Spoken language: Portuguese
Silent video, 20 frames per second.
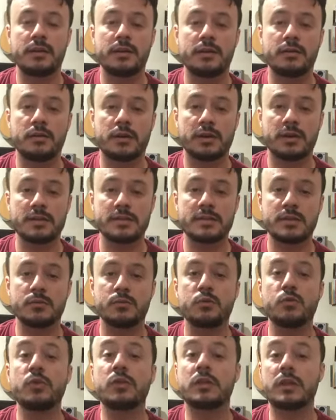Uma questão
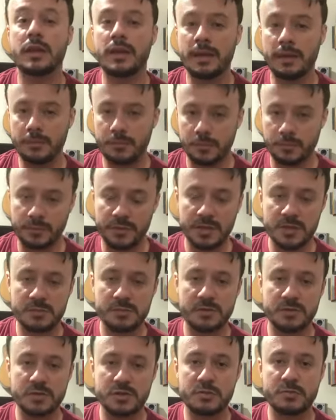do tempo mesmo,
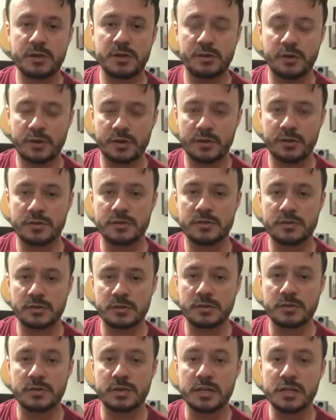que a gente melhora a nossa
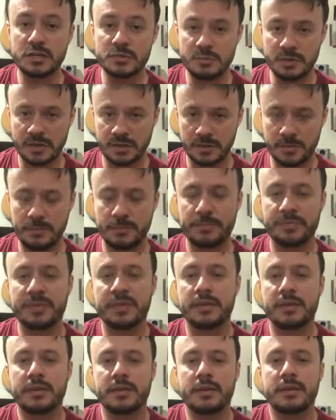rítmica.
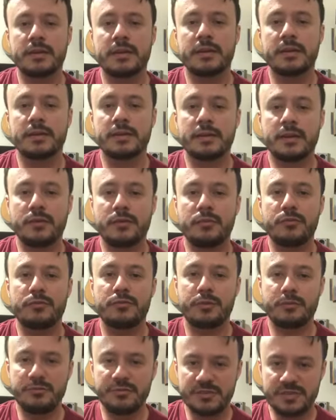Então,
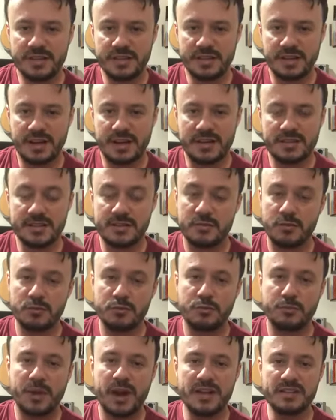vamos fazer em casa. Quanto
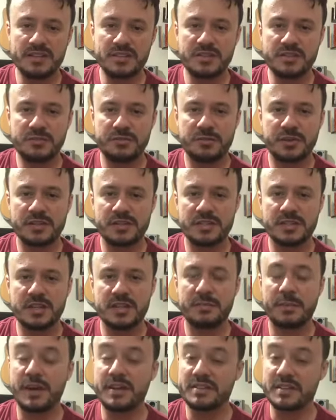mais a gente fazer,
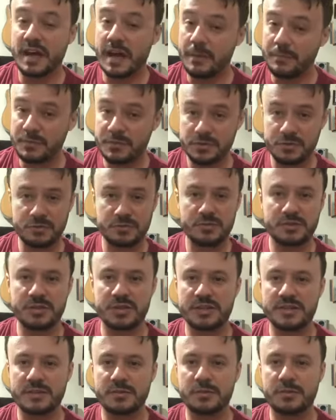mais rápido a gente conseguir
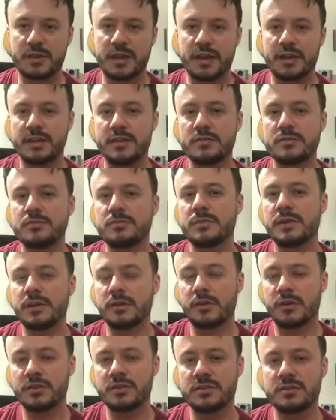executar isso,
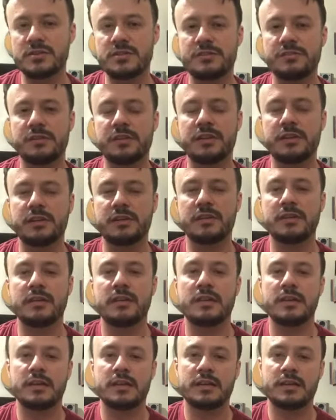melhor a gente fica
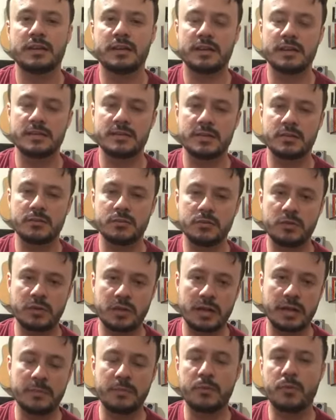na questão do
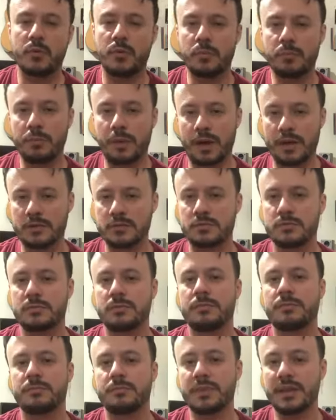tempo, compasso.
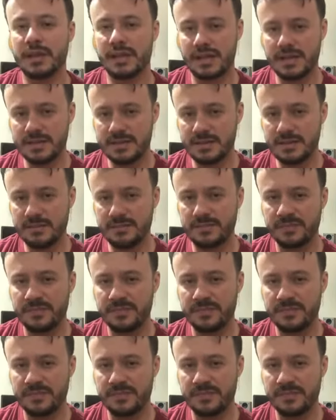Beleza?